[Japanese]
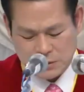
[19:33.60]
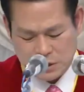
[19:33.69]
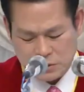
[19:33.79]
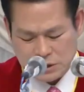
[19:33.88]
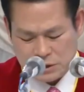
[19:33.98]

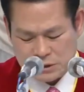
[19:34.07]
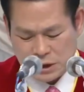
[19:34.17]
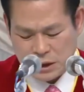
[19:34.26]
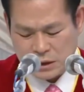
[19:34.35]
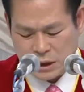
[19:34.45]
心に平安
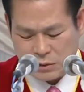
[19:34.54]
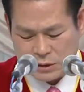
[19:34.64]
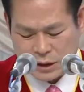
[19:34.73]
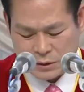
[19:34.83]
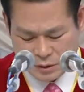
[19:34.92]
がない
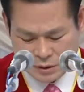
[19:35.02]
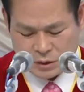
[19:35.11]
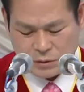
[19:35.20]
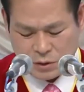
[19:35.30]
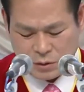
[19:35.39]
なら
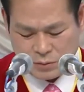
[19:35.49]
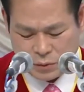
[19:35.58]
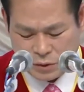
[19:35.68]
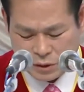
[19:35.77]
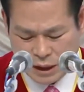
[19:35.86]

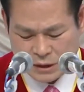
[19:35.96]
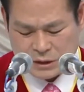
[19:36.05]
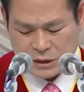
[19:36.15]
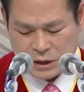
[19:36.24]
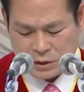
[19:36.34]
肉の思い
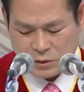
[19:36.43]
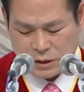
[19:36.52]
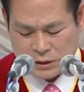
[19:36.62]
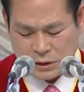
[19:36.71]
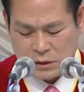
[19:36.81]
があると
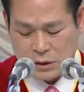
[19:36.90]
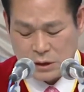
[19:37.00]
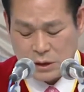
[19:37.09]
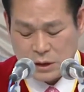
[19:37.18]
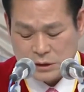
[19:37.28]
いうことで
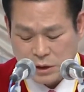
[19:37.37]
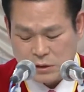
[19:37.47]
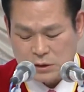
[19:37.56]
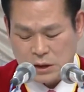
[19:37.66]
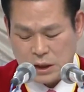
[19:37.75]
す。
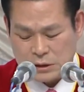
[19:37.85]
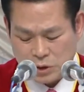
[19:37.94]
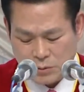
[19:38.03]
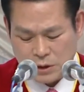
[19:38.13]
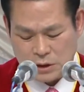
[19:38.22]
火のように
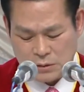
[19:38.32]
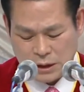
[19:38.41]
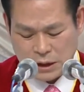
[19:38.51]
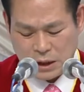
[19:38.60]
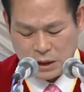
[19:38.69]
祈って精
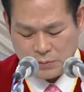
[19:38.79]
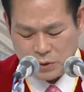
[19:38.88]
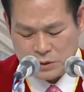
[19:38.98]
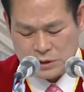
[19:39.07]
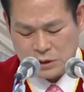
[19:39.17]
霊に照らさ
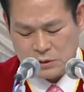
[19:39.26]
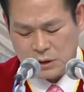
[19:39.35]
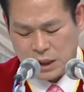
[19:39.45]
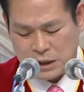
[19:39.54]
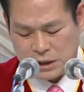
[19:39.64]
れて、
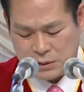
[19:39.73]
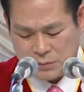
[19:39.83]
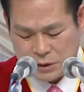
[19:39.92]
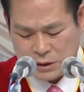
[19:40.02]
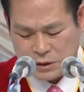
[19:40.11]
本性
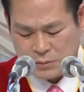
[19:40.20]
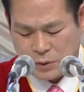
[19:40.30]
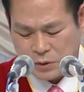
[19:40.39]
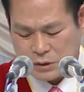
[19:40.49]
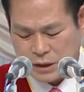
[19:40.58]
の中の
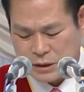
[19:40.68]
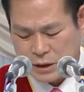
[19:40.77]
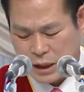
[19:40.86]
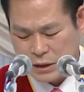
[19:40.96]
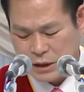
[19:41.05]
悪魔で捨
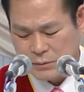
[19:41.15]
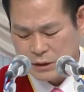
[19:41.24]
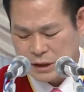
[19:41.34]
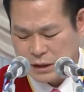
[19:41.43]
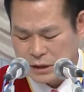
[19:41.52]
てる
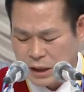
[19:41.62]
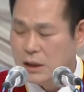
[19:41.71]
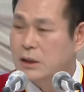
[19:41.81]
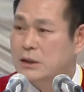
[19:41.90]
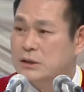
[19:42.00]
幸いな
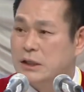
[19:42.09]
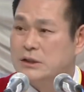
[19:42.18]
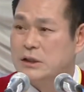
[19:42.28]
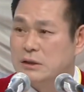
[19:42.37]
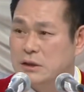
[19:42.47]
皆さん
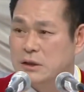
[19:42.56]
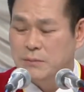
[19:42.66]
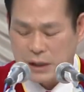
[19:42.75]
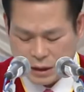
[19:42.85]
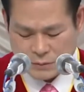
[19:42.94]
になりま
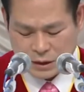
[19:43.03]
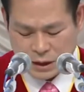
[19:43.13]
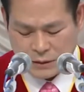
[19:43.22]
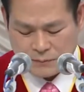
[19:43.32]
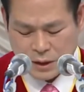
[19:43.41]
すよう
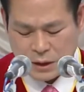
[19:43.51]
に。